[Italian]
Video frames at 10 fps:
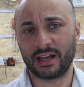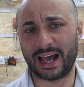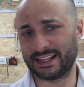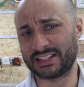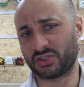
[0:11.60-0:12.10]

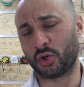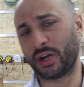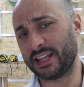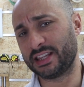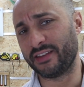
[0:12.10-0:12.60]
Adesso
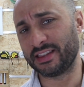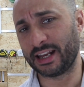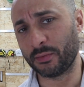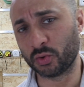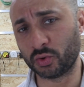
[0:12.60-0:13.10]
non è che
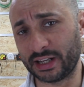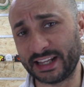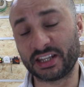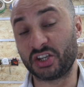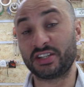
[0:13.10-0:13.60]
diventeremo tutti
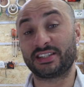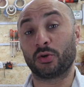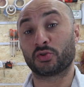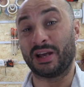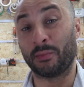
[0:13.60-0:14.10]

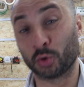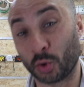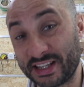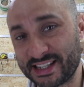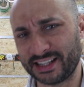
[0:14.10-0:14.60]
elettricisti o siamo
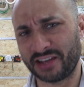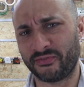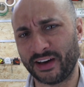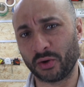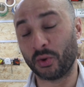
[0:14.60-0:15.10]
autorizzati a
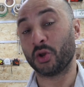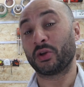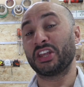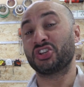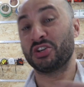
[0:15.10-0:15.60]
fare
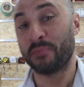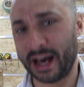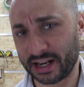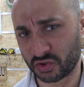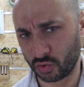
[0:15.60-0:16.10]
quello che ci
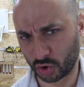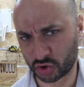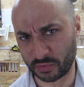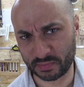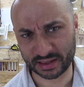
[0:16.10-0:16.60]
pare sul
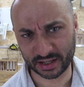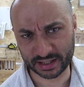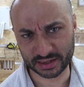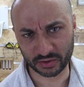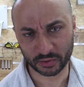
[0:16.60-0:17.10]
nostro impianto
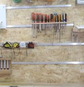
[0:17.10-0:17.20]
elettrico.